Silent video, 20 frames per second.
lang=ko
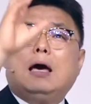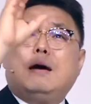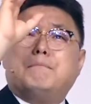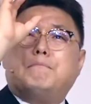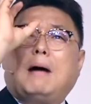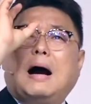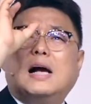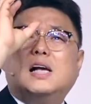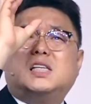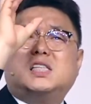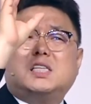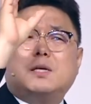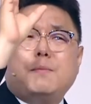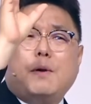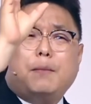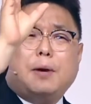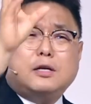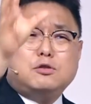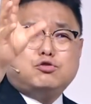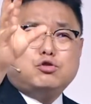
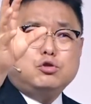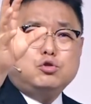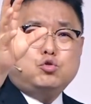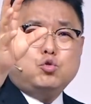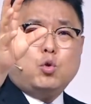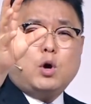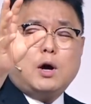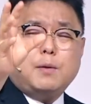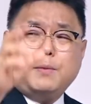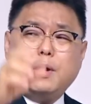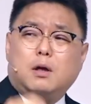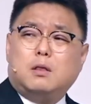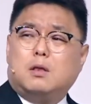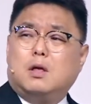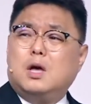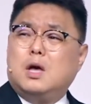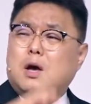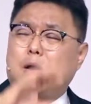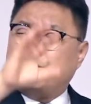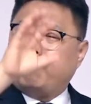말씀에만 순종하면
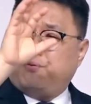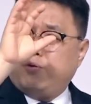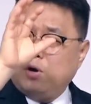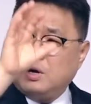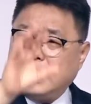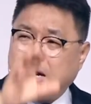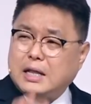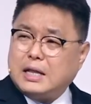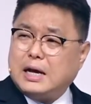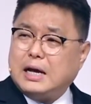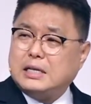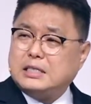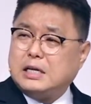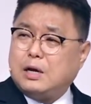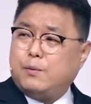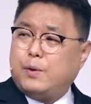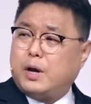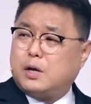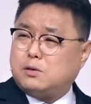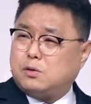불가능한
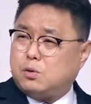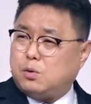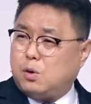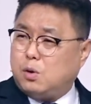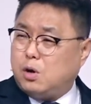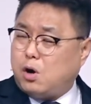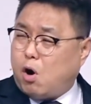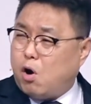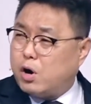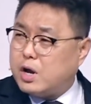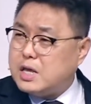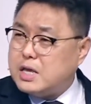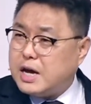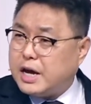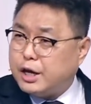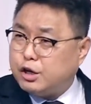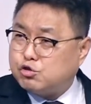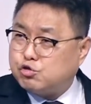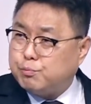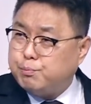상황에서 어린
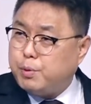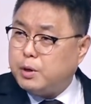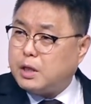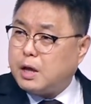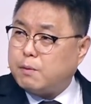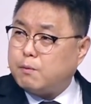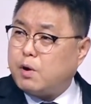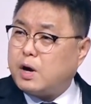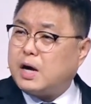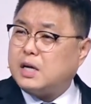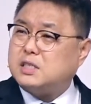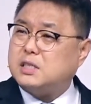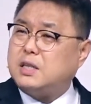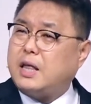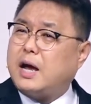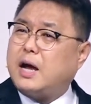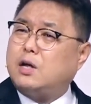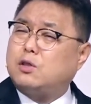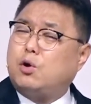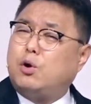양이 준비된 것과 같이
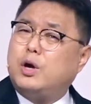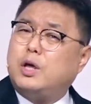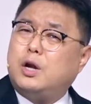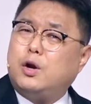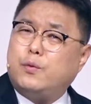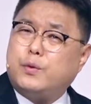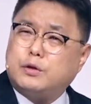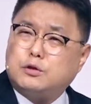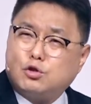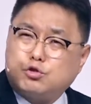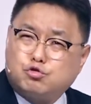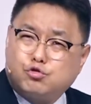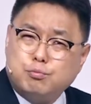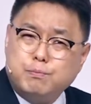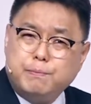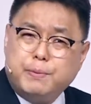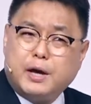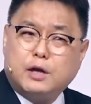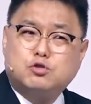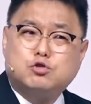내가 너희를 위해서
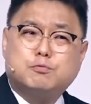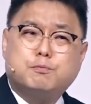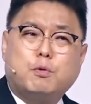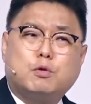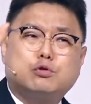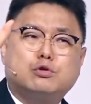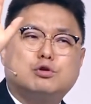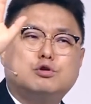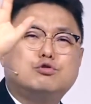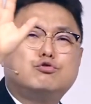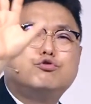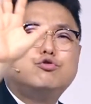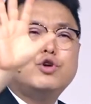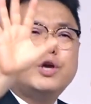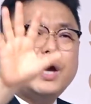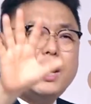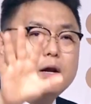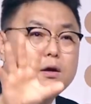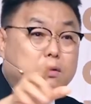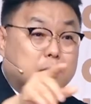준비한 축복들을
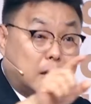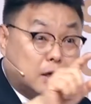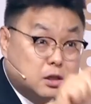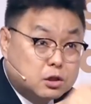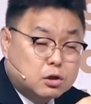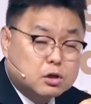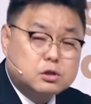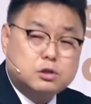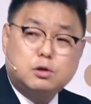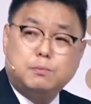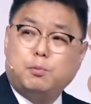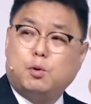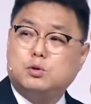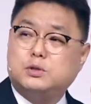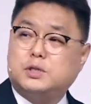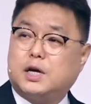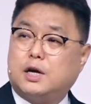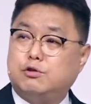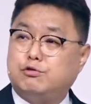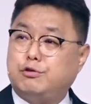누리게 할 거다. 그것을
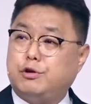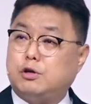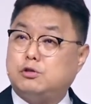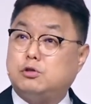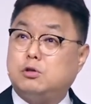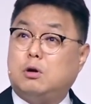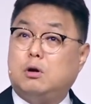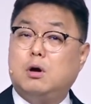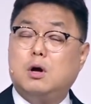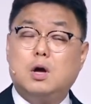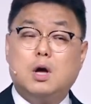모세가 누렸죠.